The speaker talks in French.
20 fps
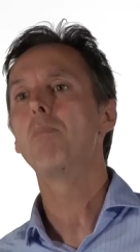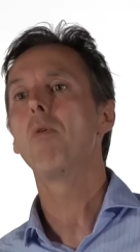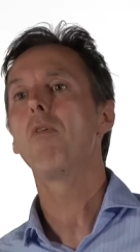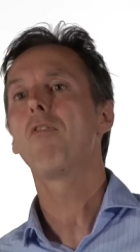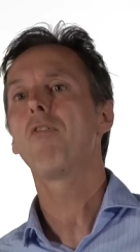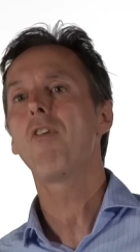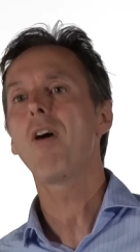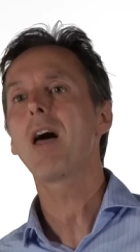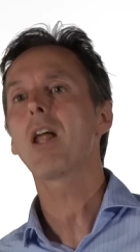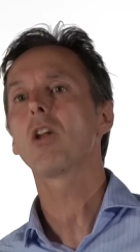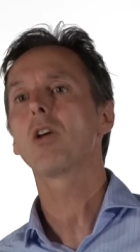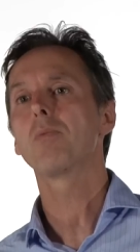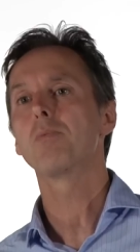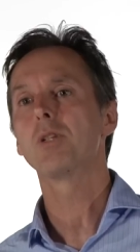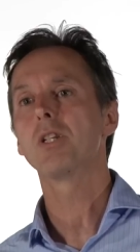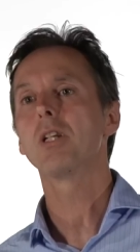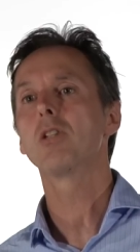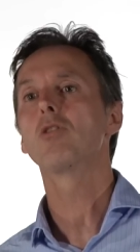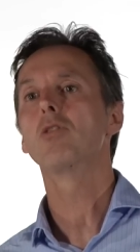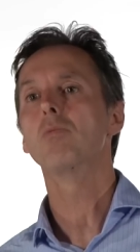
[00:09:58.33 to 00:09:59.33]
peuvent faire
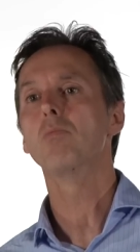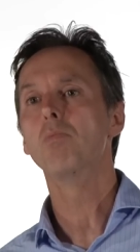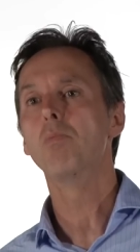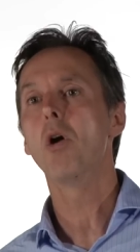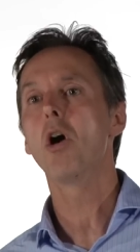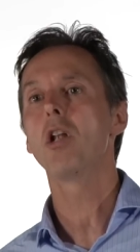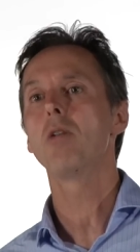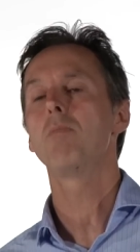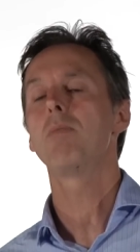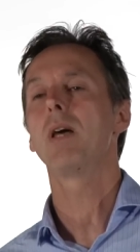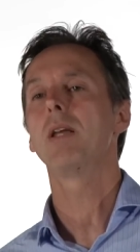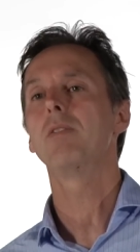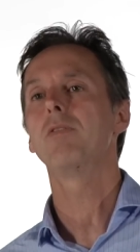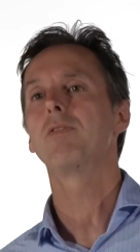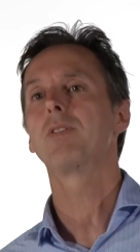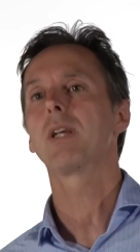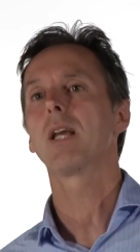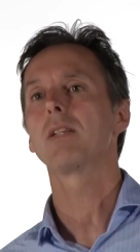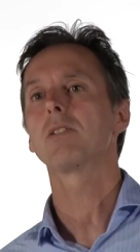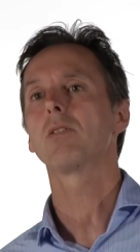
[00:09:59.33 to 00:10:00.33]
l'objet d'une bonne
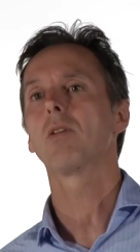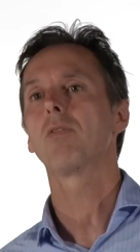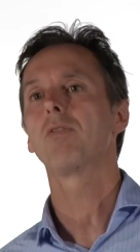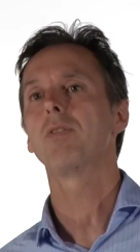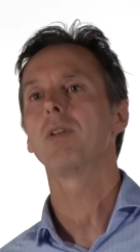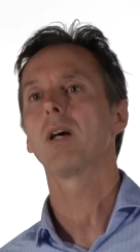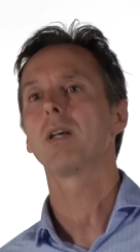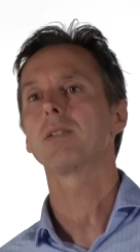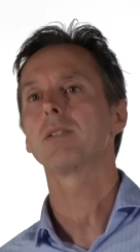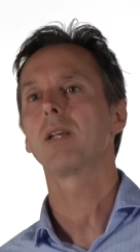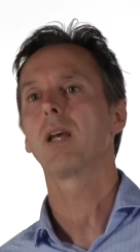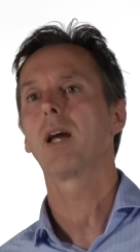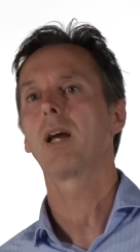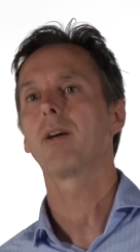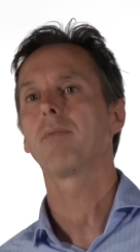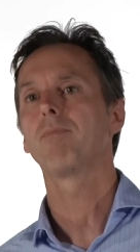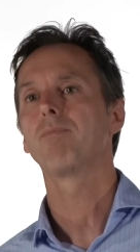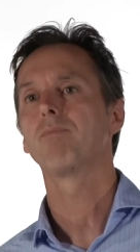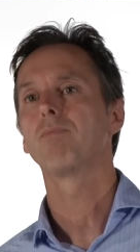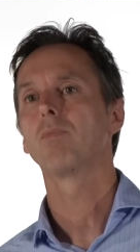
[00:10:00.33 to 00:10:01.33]
planification
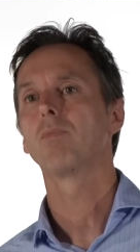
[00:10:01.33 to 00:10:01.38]
financière.